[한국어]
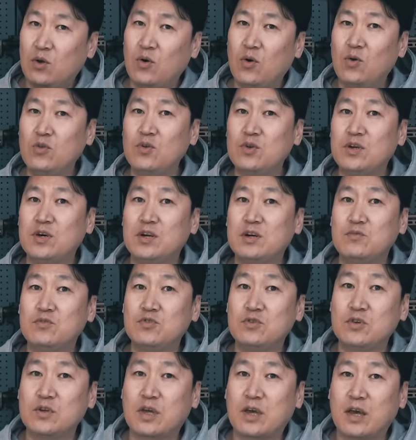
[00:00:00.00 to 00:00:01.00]
오늘
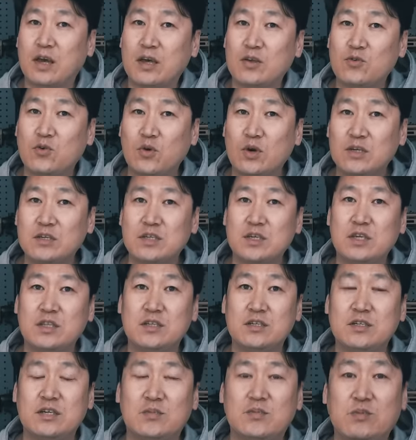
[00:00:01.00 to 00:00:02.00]
여러분들께
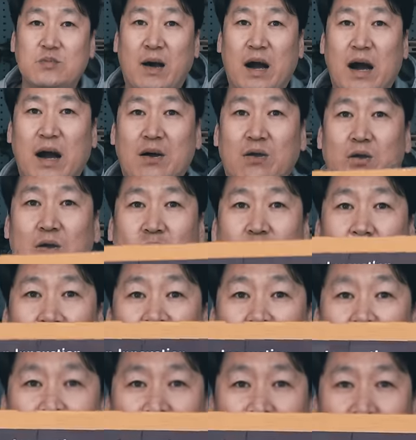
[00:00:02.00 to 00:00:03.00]
소개시켜드릴 제품 바로
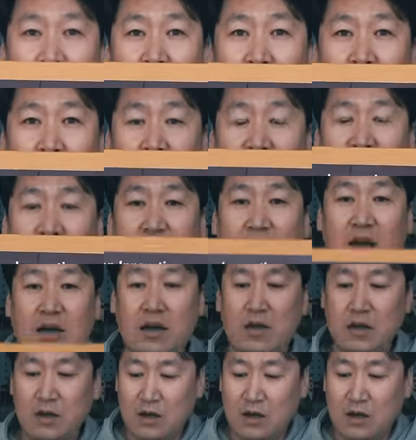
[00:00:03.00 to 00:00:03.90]
이 제품입니다.